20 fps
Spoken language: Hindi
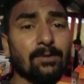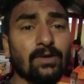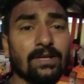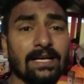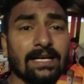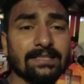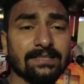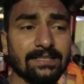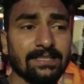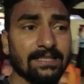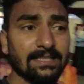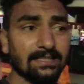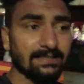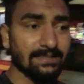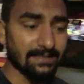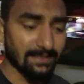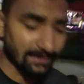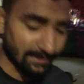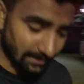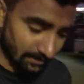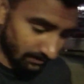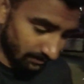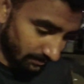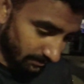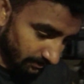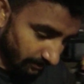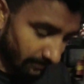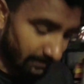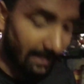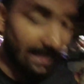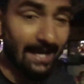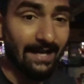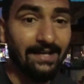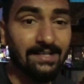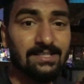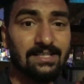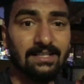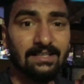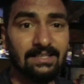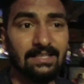हम लोग यहाँ से निकलते हैं और
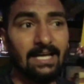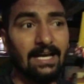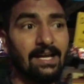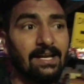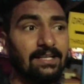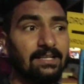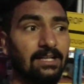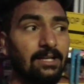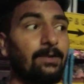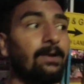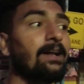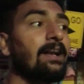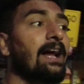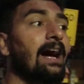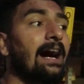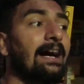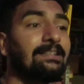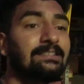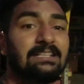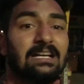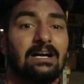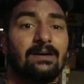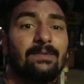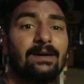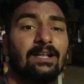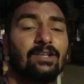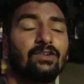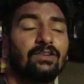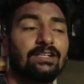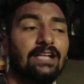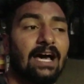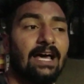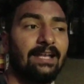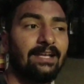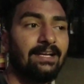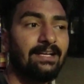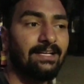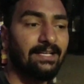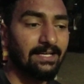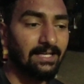आगे चलते हैं आगे की तरफ और आज का हमारा जो
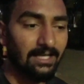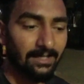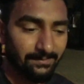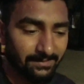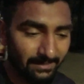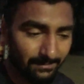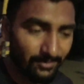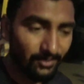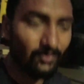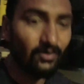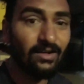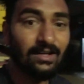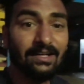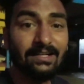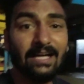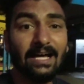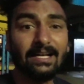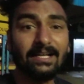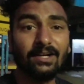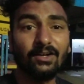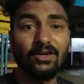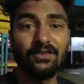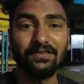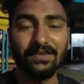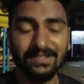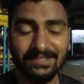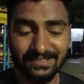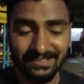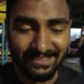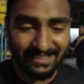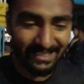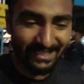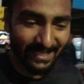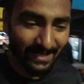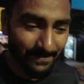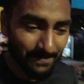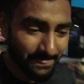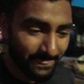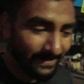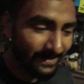टारगेट है अभी हम लोगों ने टारगेट कोई फिक्स नहीं
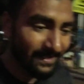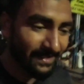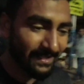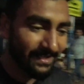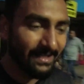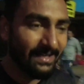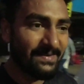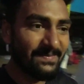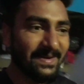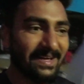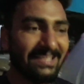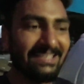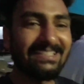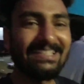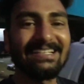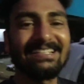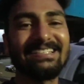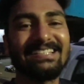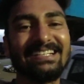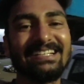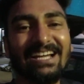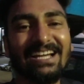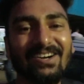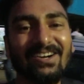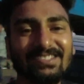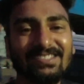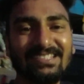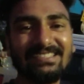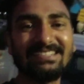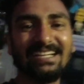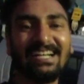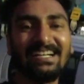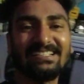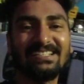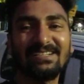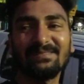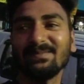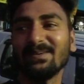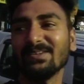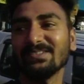करा बाकी देखिए क्या होता है जहाँ
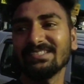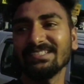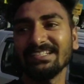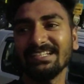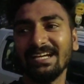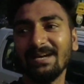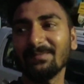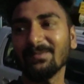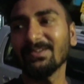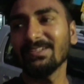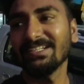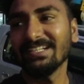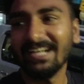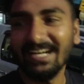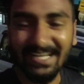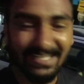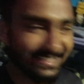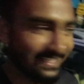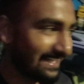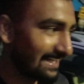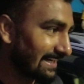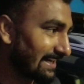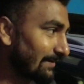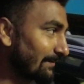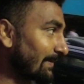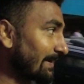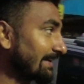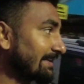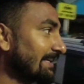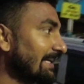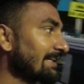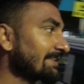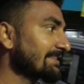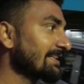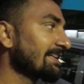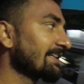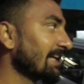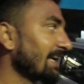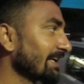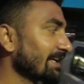तक पहुँचेंगे आपको दिखाया जाएगा बाकी आज
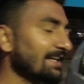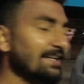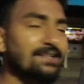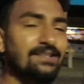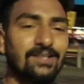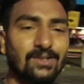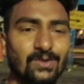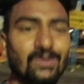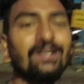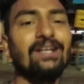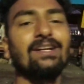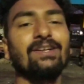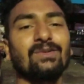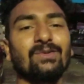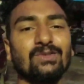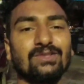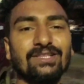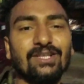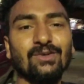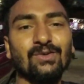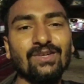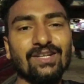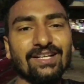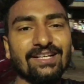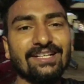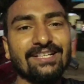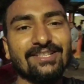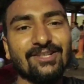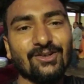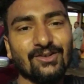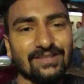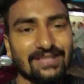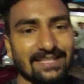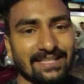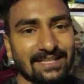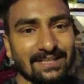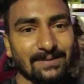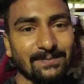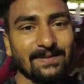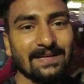का टारगेट जरूर ना कुछ ना कुछ रख के जरूर
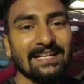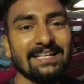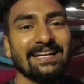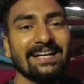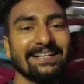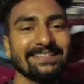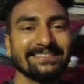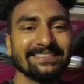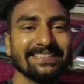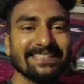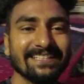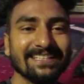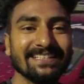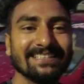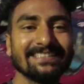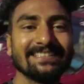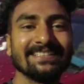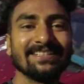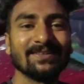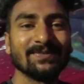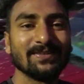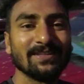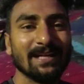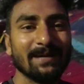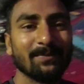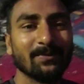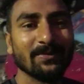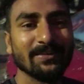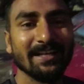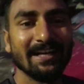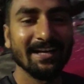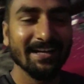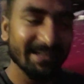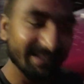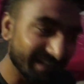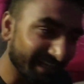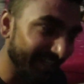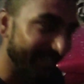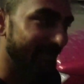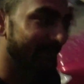चलेंगे पहले यहाँ से निकलते हैं और फिर आपको यहाँ
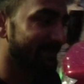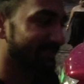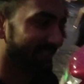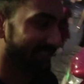का टारगेट